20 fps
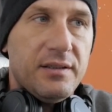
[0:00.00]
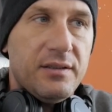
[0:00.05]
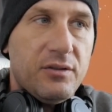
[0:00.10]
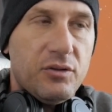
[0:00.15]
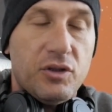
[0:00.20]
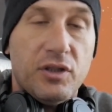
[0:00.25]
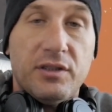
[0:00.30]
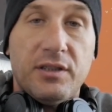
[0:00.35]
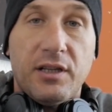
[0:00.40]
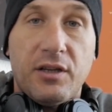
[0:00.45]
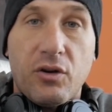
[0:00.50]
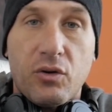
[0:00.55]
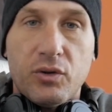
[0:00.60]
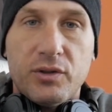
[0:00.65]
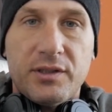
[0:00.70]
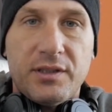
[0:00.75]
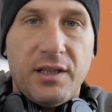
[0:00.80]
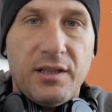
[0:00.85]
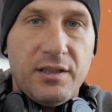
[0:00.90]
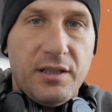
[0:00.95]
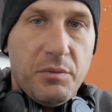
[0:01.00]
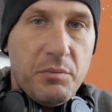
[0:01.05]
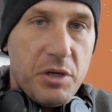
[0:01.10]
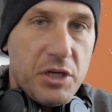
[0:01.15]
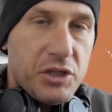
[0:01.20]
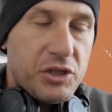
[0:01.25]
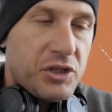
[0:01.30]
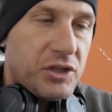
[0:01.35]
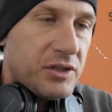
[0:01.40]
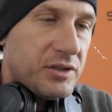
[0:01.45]
oder der Großteil der
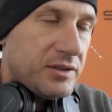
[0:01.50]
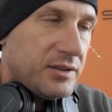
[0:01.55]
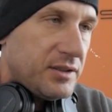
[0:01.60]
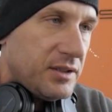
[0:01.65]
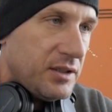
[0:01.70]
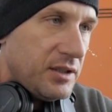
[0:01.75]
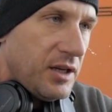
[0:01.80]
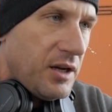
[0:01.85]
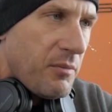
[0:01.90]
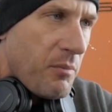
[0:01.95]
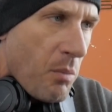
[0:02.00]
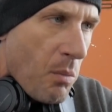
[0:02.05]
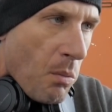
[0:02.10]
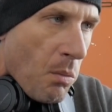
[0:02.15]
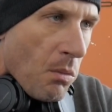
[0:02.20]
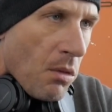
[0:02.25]
Menschen sind. Ja?